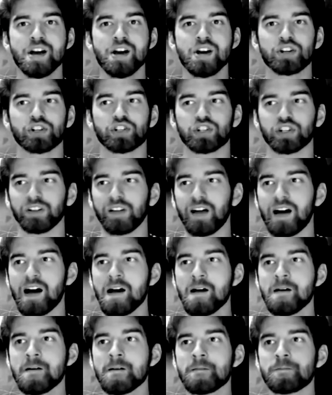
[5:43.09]

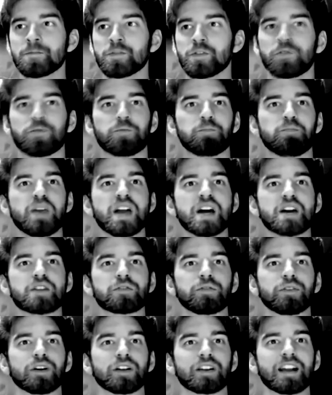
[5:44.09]
Шла в
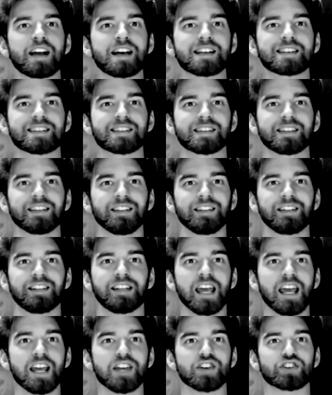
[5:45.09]
первый раз
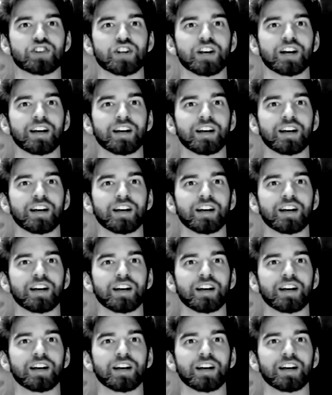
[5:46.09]
гейша.